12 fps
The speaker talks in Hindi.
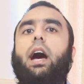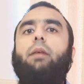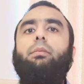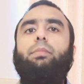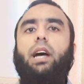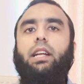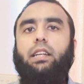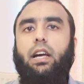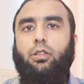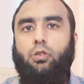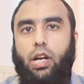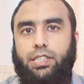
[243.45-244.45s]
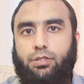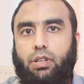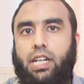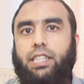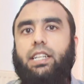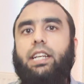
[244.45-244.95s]
हम इमरान खान को
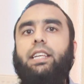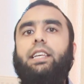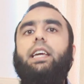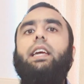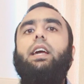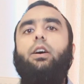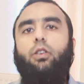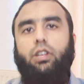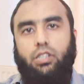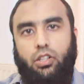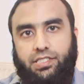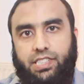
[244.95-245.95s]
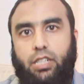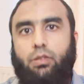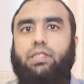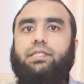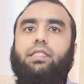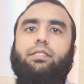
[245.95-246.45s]
आइसोलेट करेंगे और
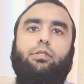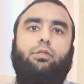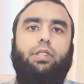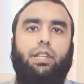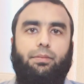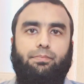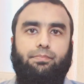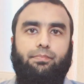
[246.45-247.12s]
कॉन्सिक्वेंसेस होंगे